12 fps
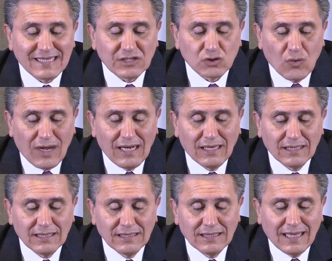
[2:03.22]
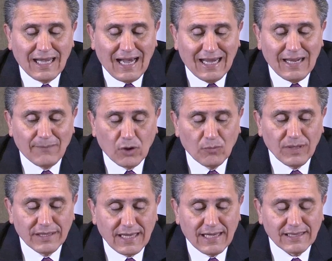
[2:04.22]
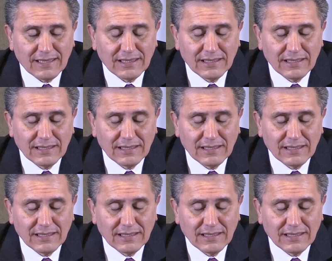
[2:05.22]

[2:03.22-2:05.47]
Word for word: sexual, a la propiedad,